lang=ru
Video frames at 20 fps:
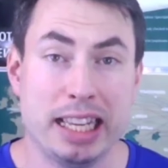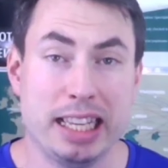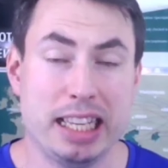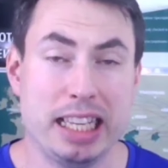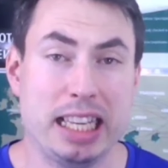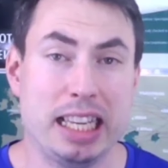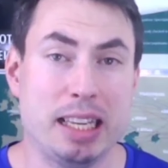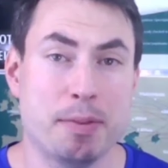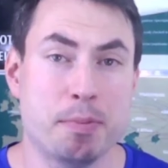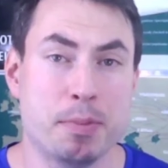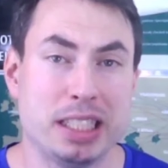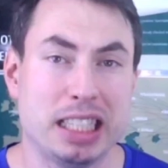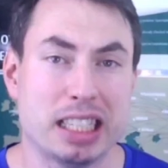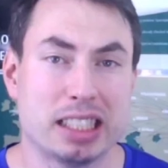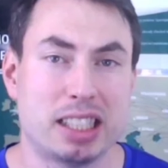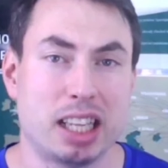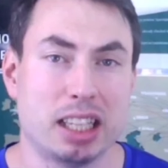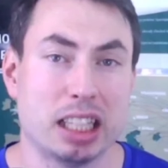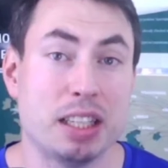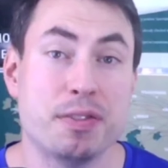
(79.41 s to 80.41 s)
и мне
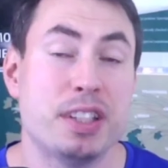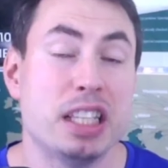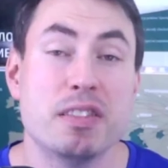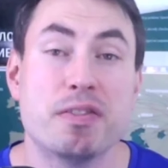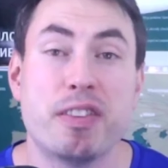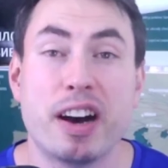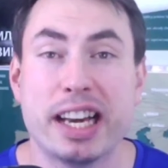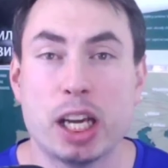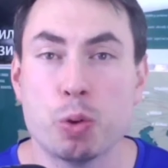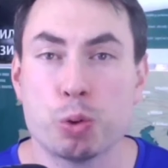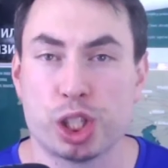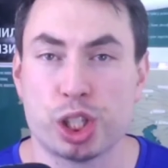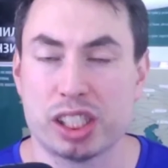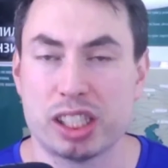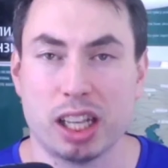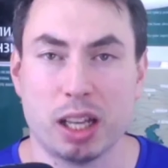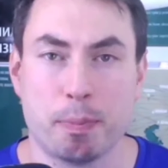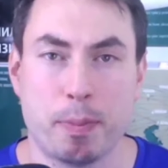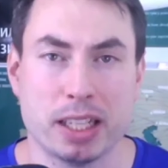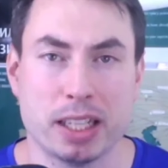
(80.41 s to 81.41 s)
стал, и в январе уже
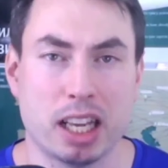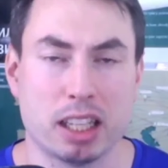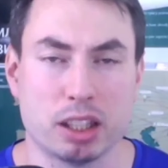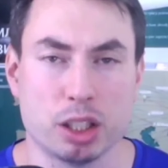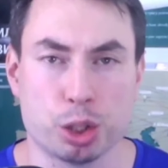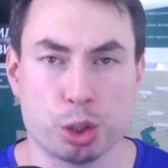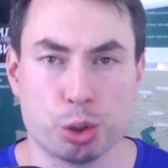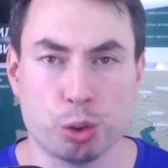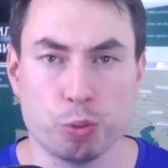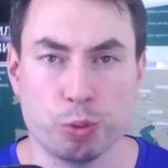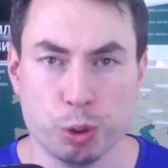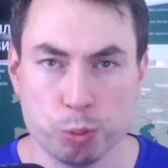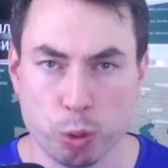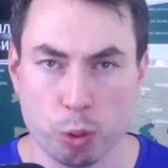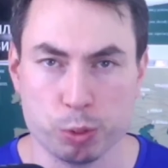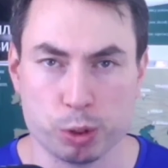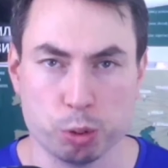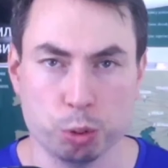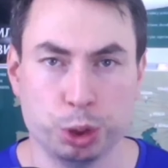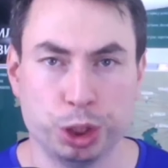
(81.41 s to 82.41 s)
стало понятно, что в
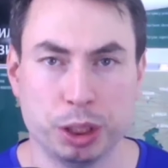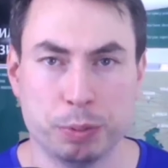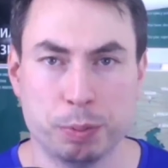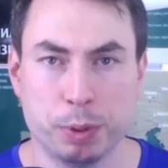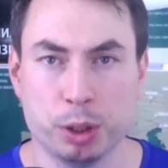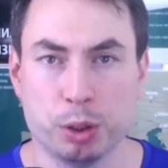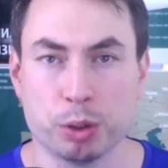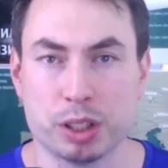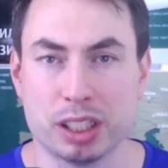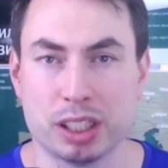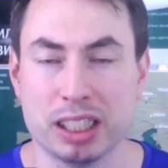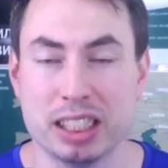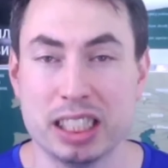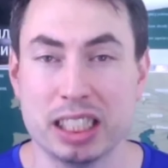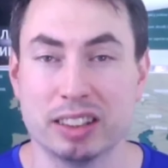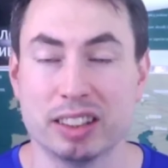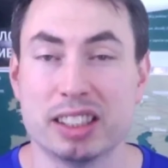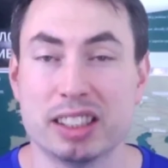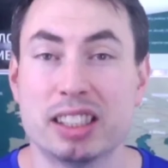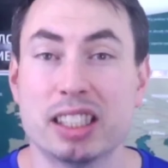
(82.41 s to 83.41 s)
любом случае придется
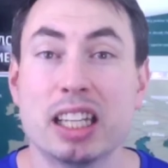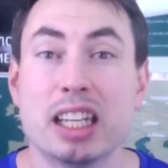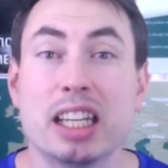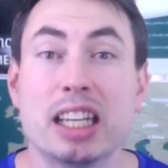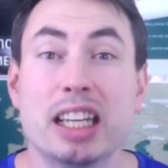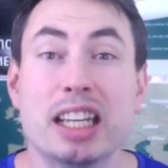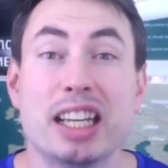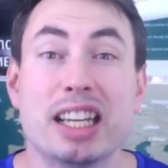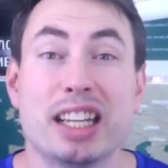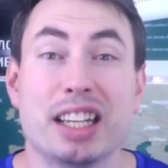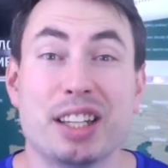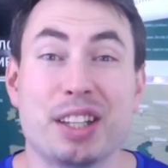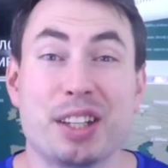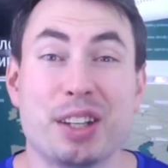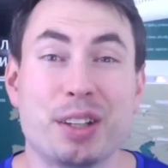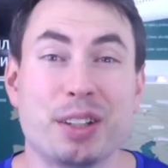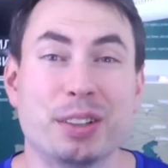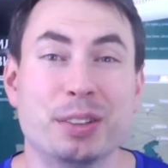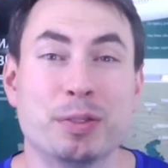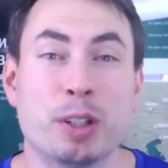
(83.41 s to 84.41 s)
делать
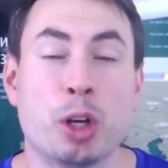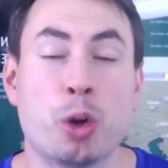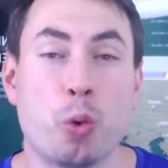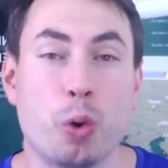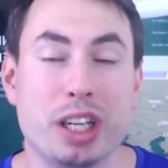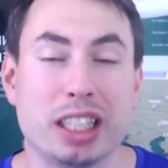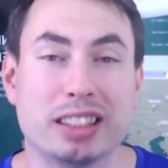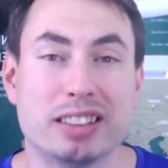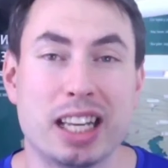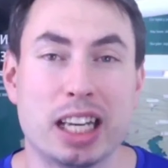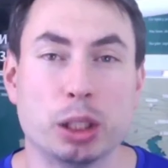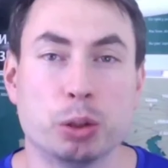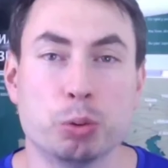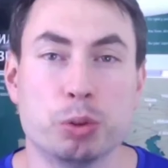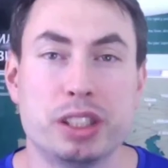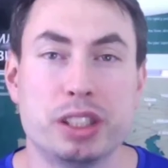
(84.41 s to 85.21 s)
э, ролик на эту